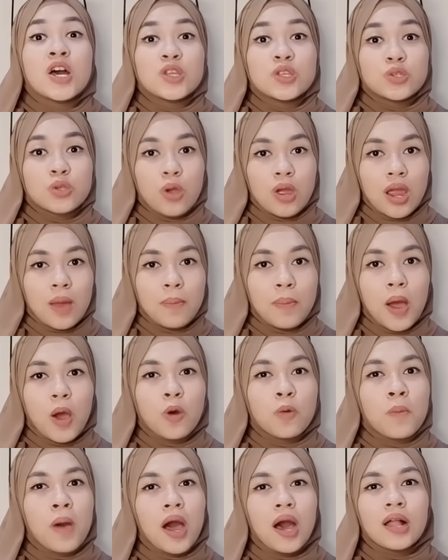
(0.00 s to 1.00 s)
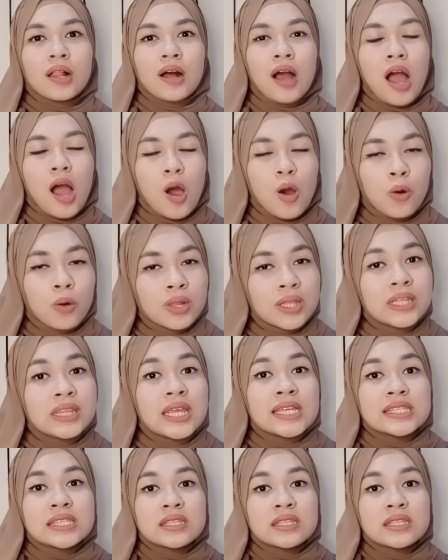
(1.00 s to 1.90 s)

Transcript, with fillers: So yep, aku bakal nge-haulin dan